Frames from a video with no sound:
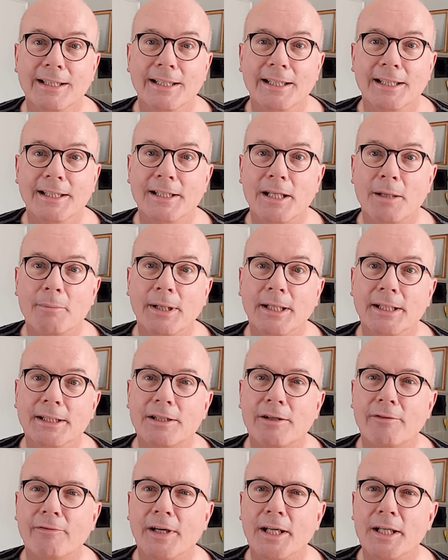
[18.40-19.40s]
in der
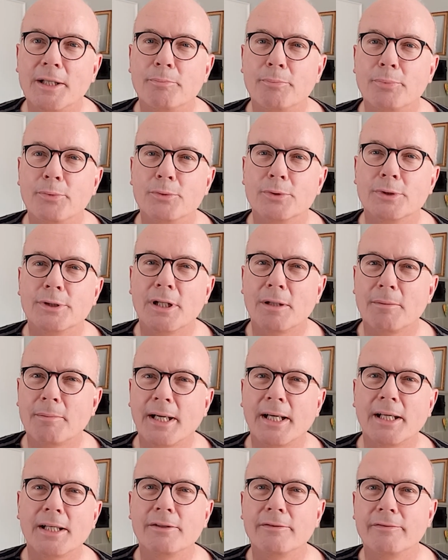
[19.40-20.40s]
Berliner Waldbühne
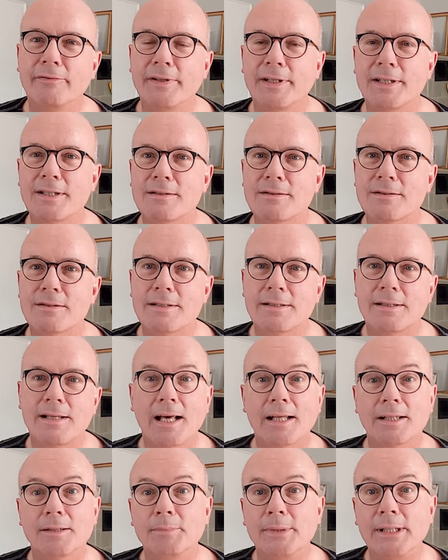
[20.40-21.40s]
dabei gewesen.
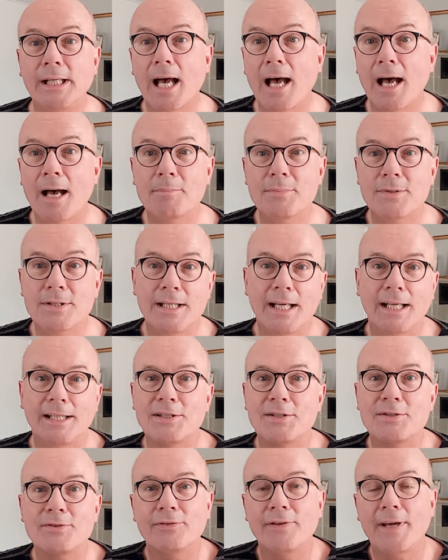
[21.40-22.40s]
Start Me Up,
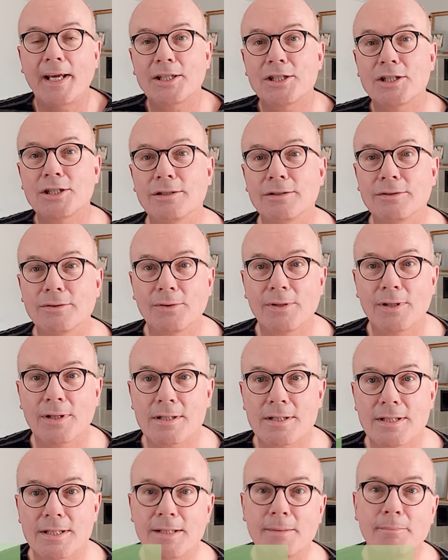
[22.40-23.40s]
Satisfaction
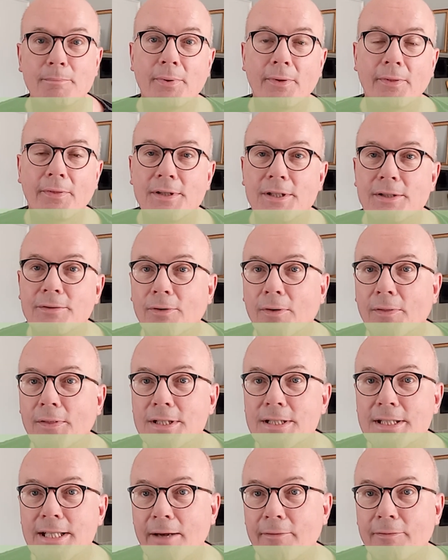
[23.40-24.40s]
oder Sympathy for the
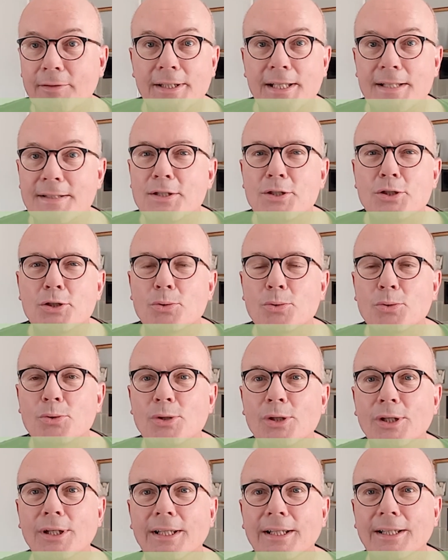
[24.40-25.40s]
Devil, das ist
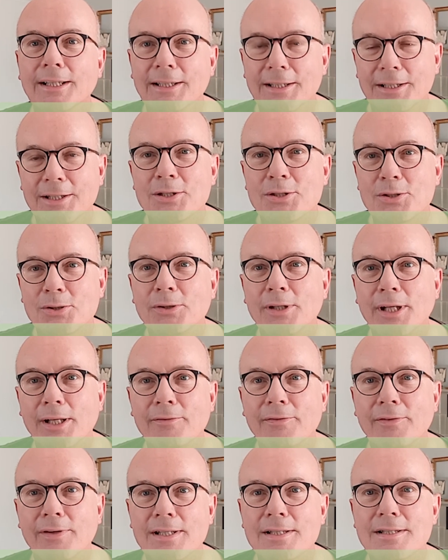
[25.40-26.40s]
schon, schon
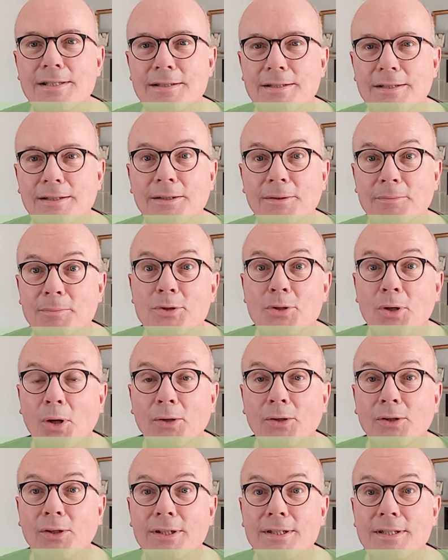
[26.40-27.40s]
etwas äh,
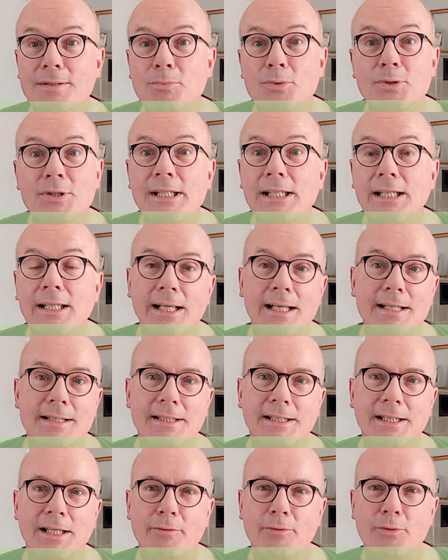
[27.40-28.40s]
Besonderes,
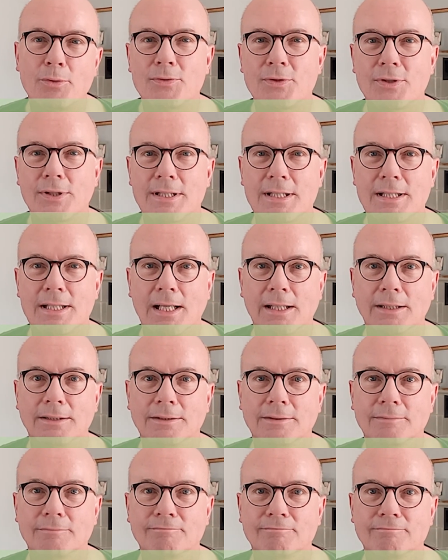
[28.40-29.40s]
Musikklassiker für unsere Zeit.